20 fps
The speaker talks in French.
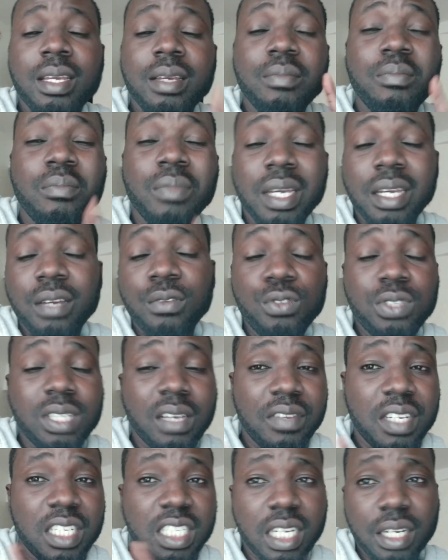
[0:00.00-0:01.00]
Mais vous
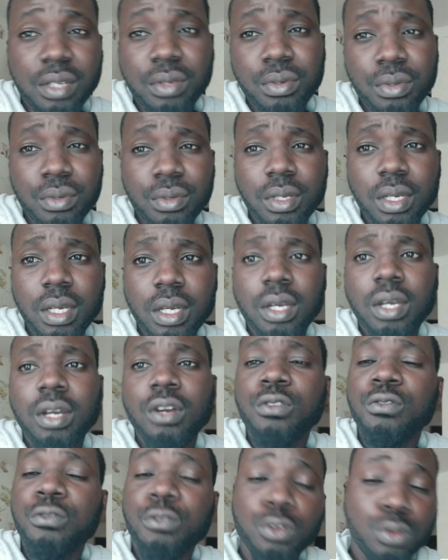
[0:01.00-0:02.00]
savez déjà que
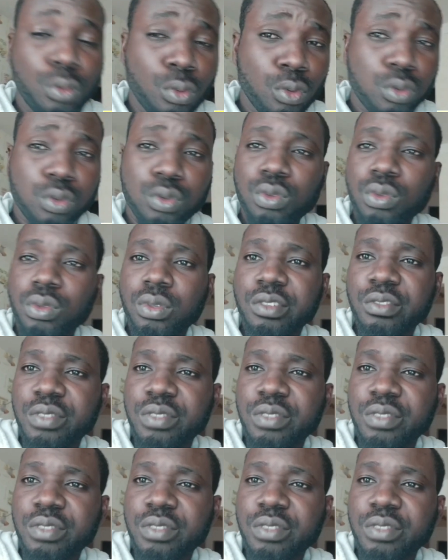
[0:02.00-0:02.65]
vous tous,